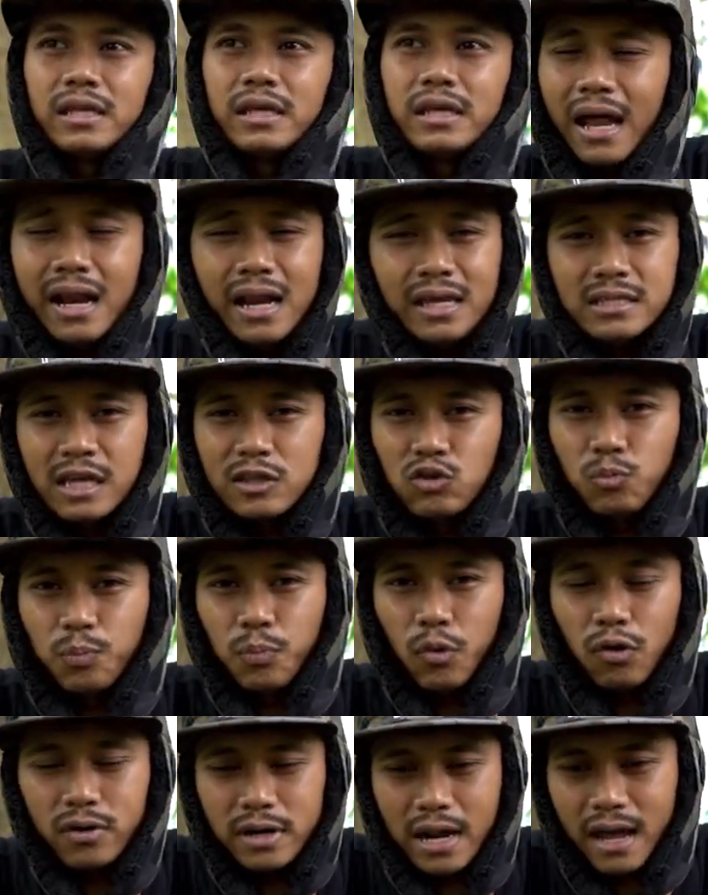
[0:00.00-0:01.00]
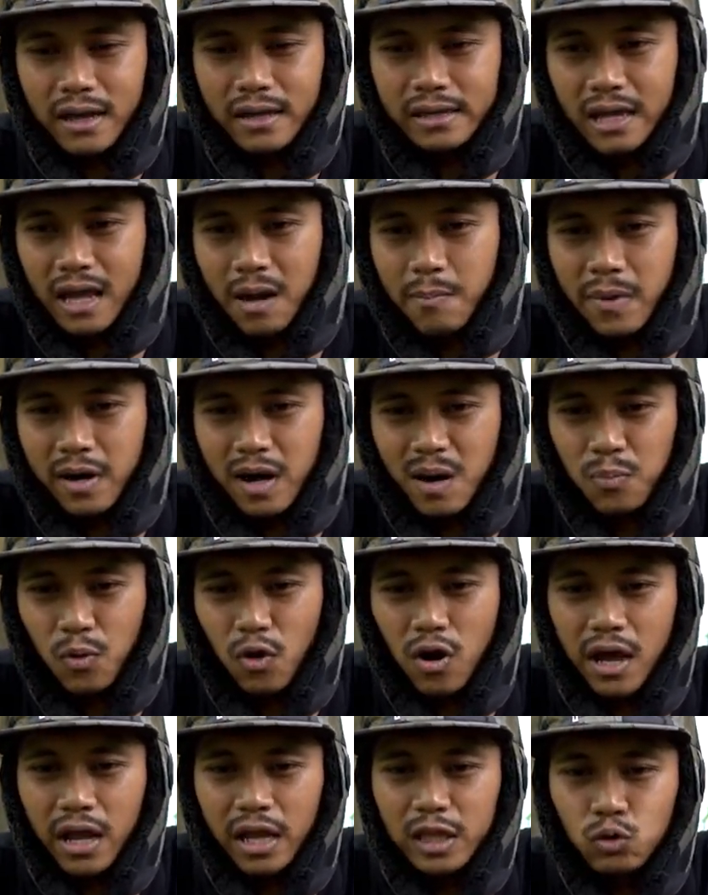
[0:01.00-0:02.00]
ada satu produk yang mana
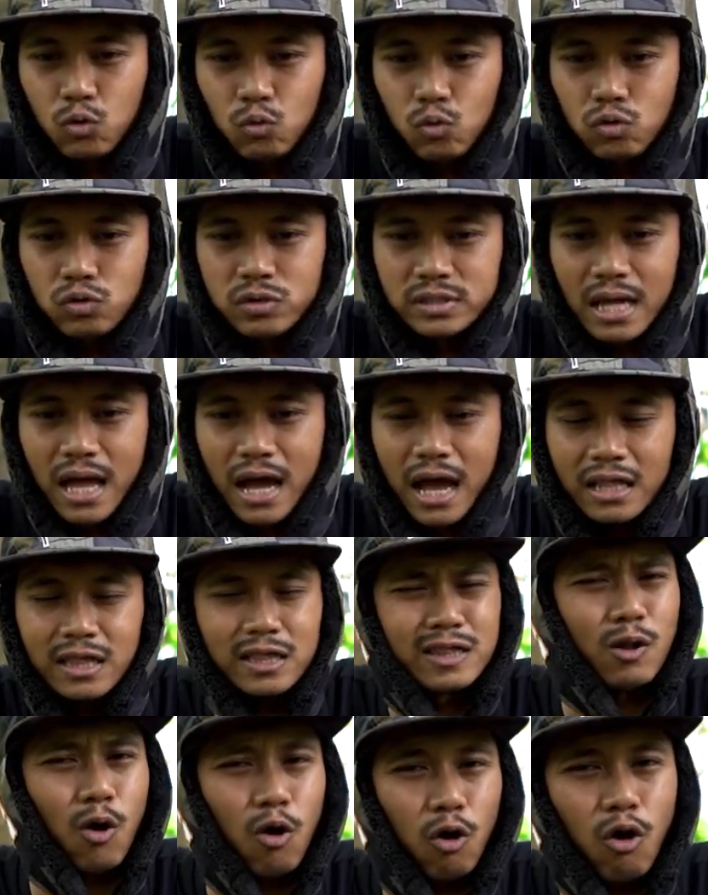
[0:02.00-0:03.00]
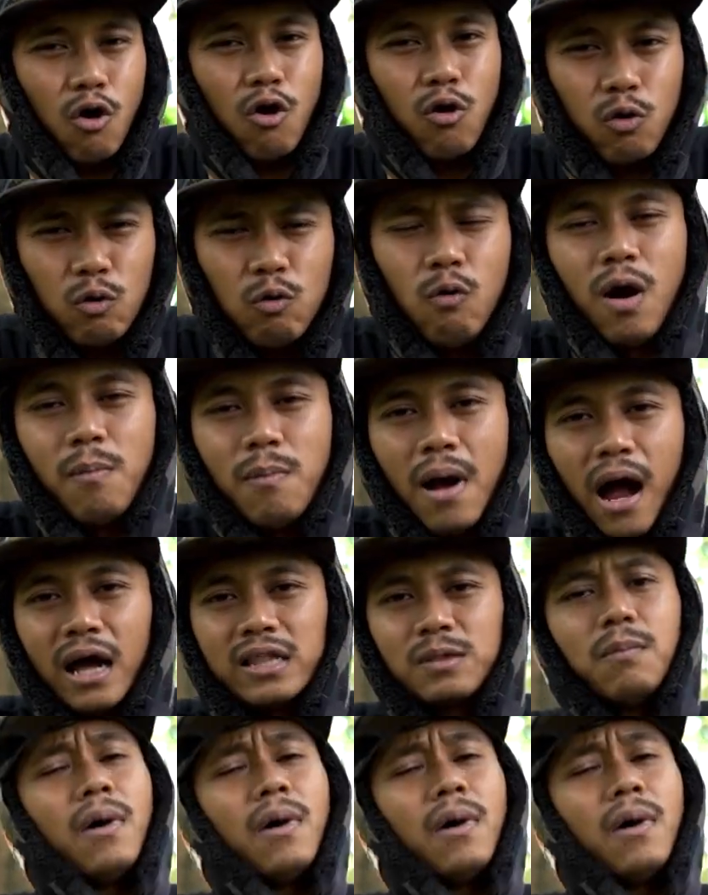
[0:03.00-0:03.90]
produk itu sangat nolong gue banget